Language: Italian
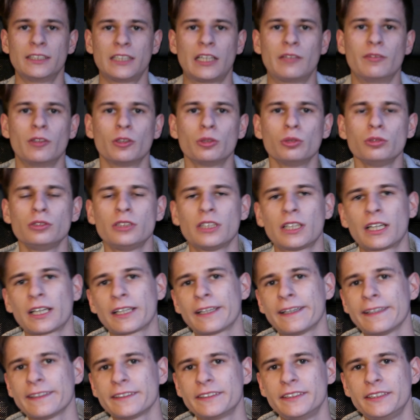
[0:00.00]
Salve a tutti
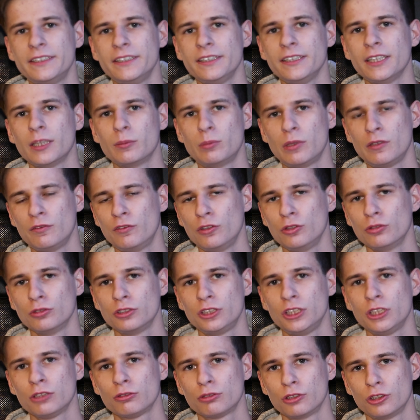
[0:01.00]
ragazzi e
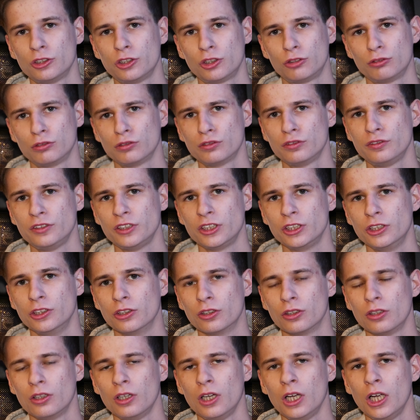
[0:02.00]
benvenuti in questo nuovo
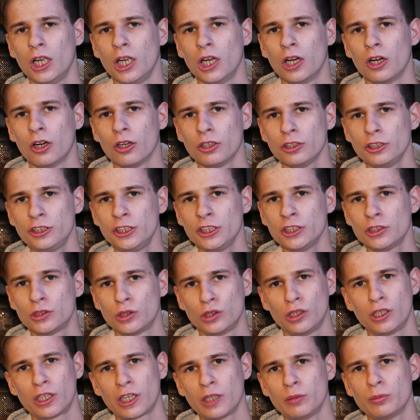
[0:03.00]
video. Oggi
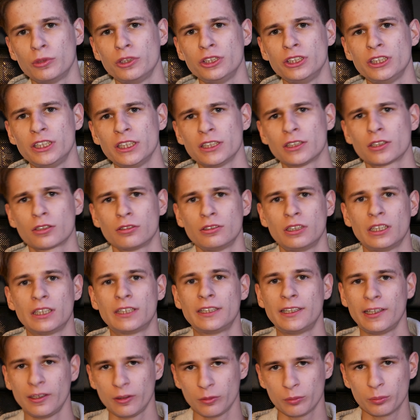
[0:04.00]
torneremo indietro
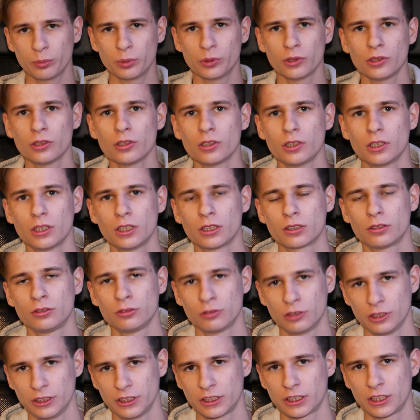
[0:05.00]
nel tempo eh,
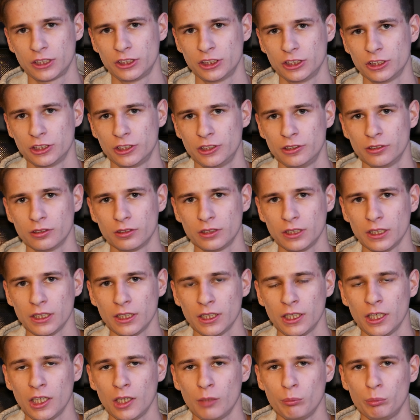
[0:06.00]
in questa
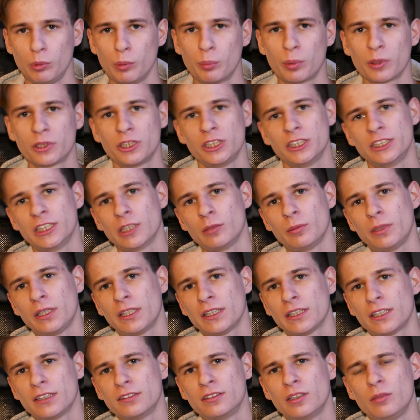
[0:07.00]
recensione, più
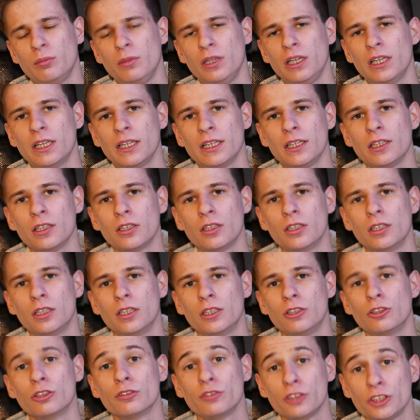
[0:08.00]
precisamente nel
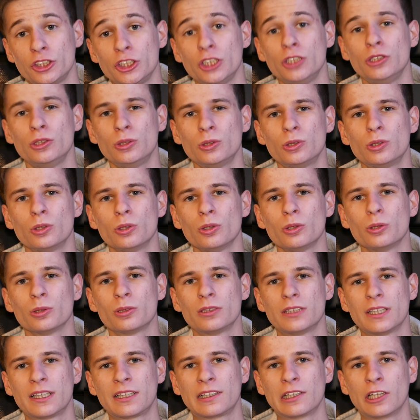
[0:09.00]

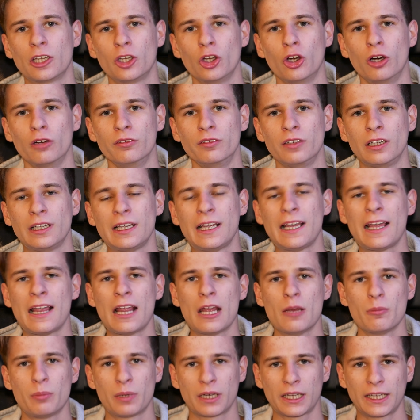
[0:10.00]
1989,
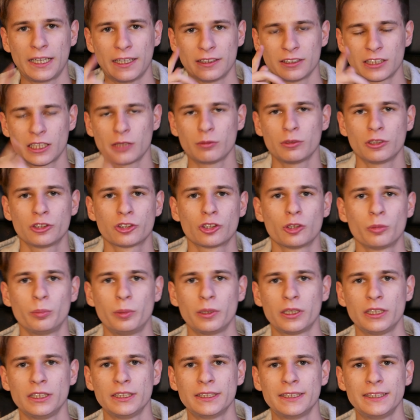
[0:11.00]
perché andremo a
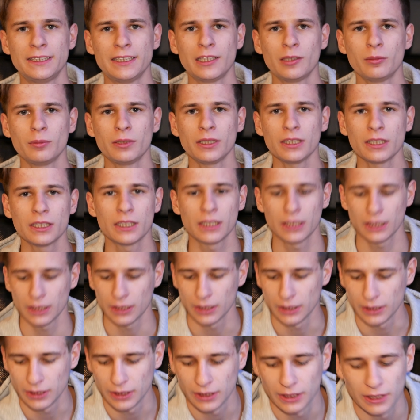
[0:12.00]
scoprire insieme
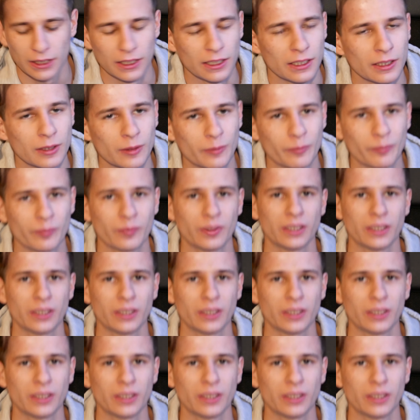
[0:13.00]
eh,